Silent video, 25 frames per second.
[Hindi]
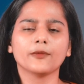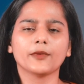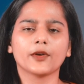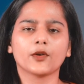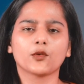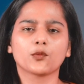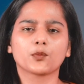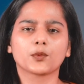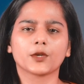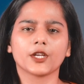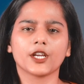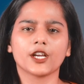मैं
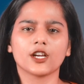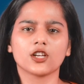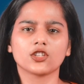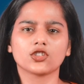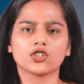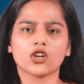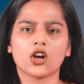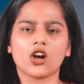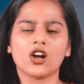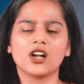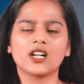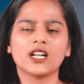हूं प्रिया
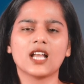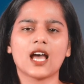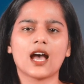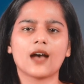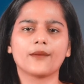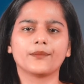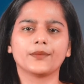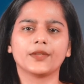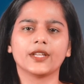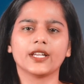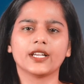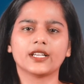झौर
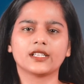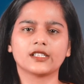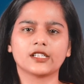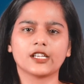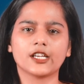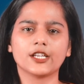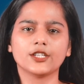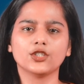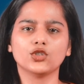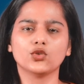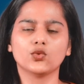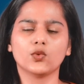आप देख
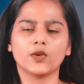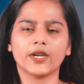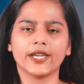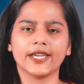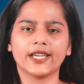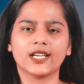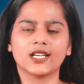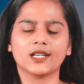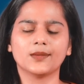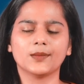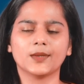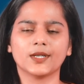रहे हैं
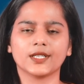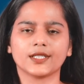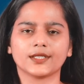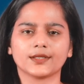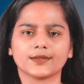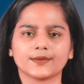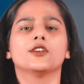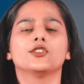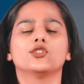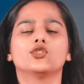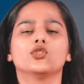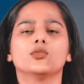यूए खबर
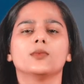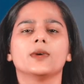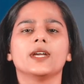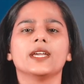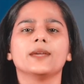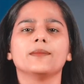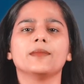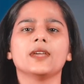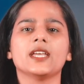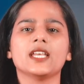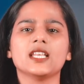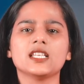
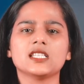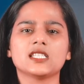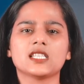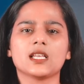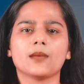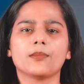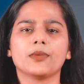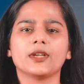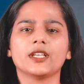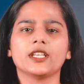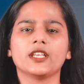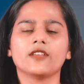दुबई में
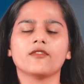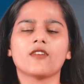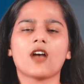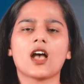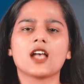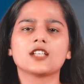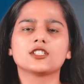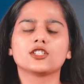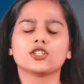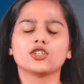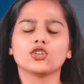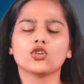सभी
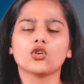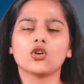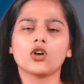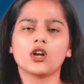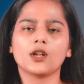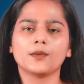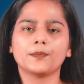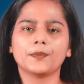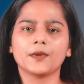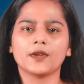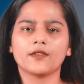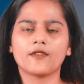निवासियों
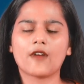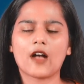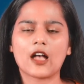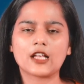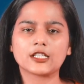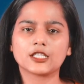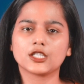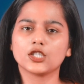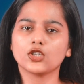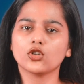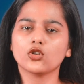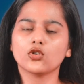और
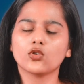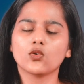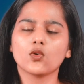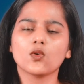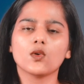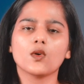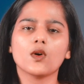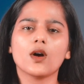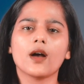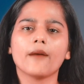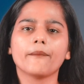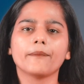प्रवासियों
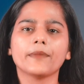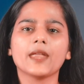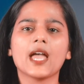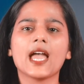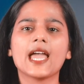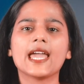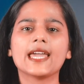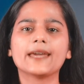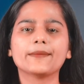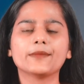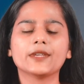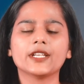को
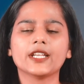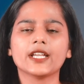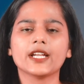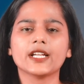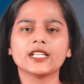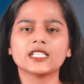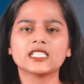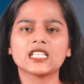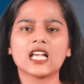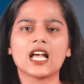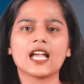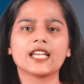अपना
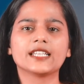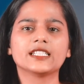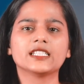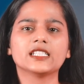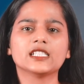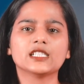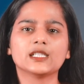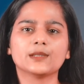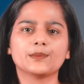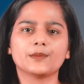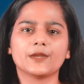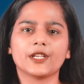एमिरेट्स
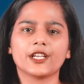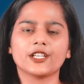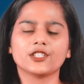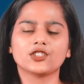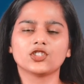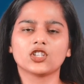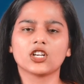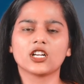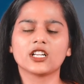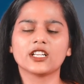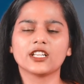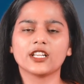आईडी
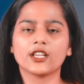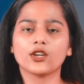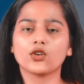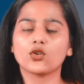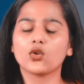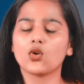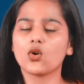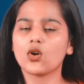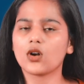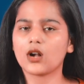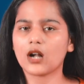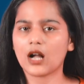अपडेट करने
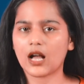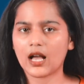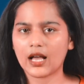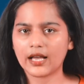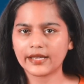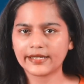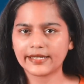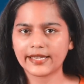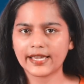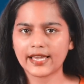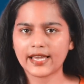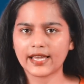को
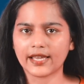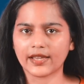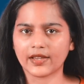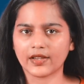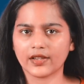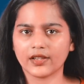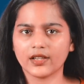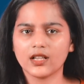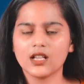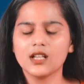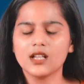कहा गया है